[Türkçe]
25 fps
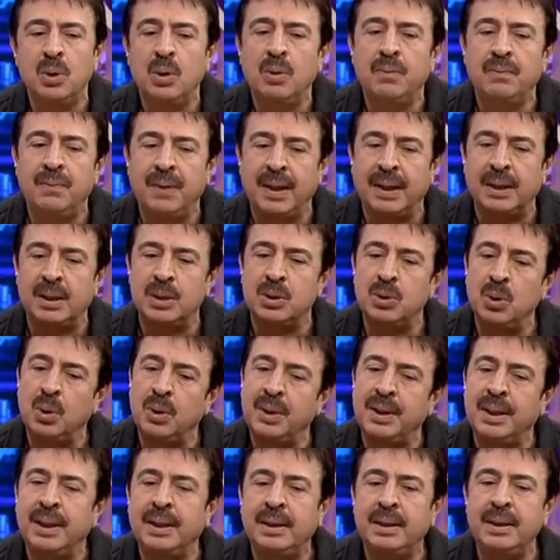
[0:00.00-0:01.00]
çok farklı,
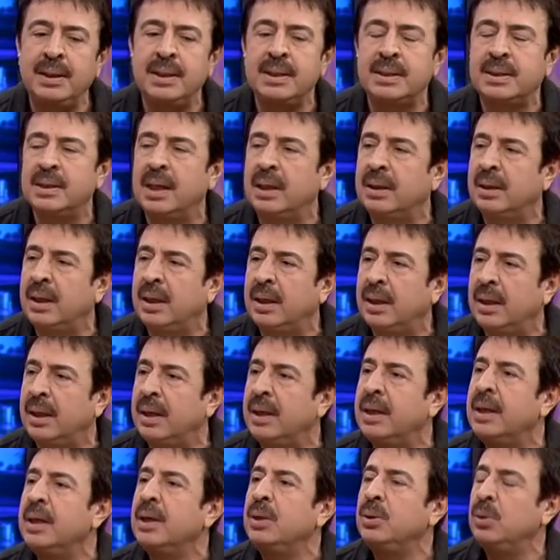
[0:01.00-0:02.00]
çok renkli insanlarla